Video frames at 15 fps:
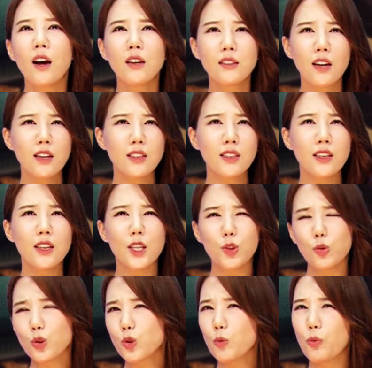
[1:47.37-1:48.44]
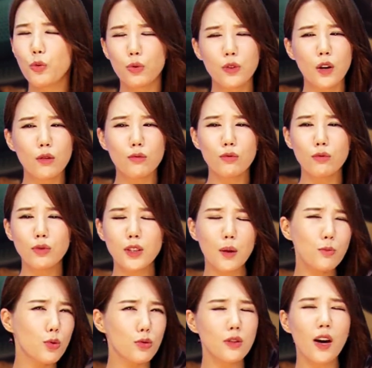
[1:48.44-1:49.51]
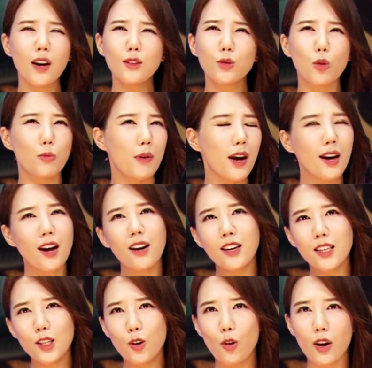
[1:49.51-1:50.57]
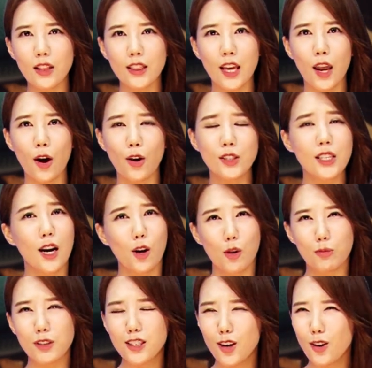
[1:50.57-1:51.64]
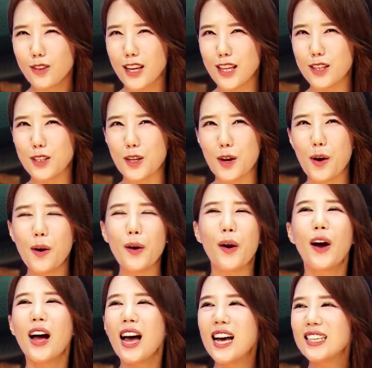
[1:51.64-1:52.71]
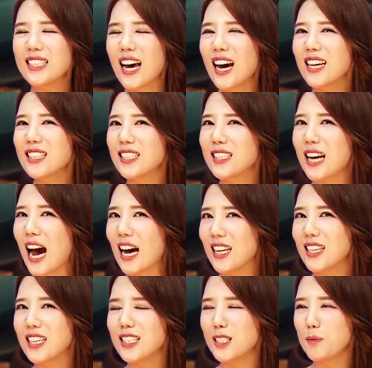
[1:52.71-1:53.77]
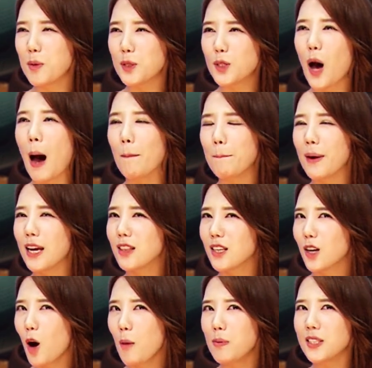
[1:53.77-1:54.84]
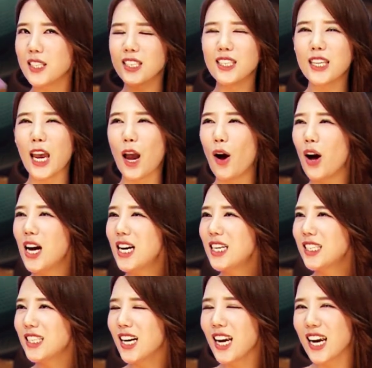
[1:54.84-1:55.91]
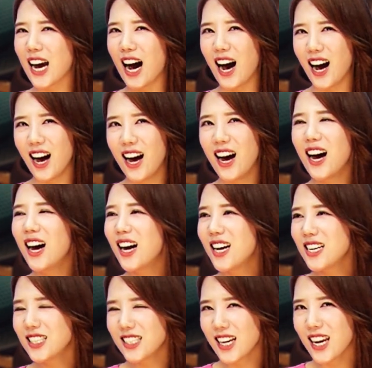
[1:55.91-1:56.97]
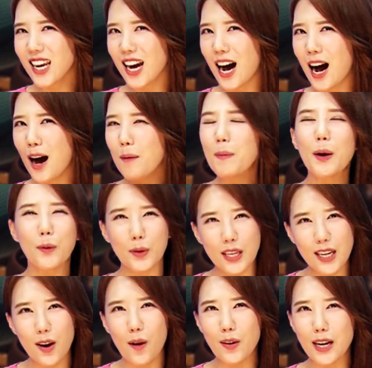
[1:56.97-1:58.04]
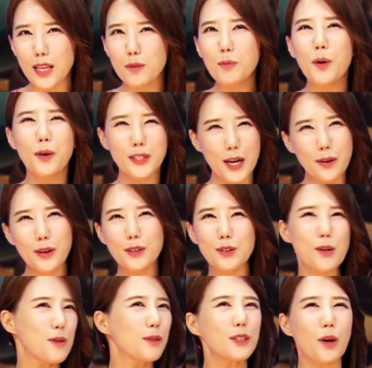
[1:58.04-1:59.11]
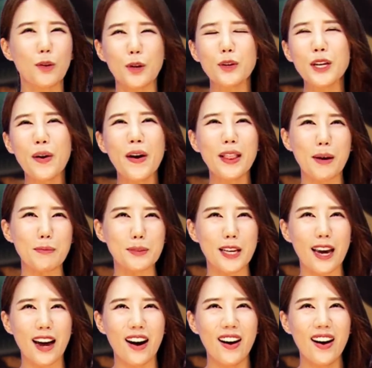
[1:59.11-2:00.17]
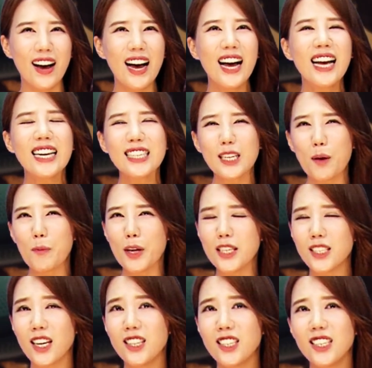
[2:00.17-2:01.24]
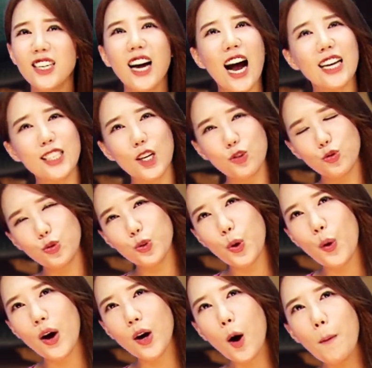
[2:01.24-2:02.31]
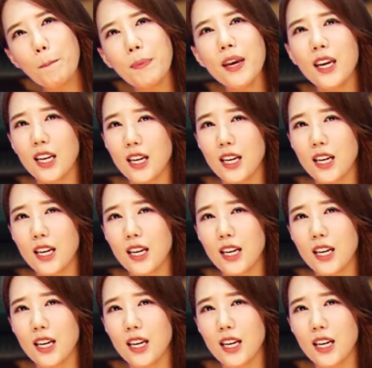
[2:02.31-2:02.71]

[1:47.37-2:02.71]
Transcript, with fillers: 사실 이도 저도 모르겠고 쌤 저 사이즈 너무 헷갈리는 것 같아요 자 여러분 그럴 때는요 사이즈 가리키시면서 앞에 있는 컵을 찍으세요 트레이가 트레이가 바로 이거라는 표현 사용해 주셔도 전혀 상관없어요 그러면 이제는 가장 중요한 커피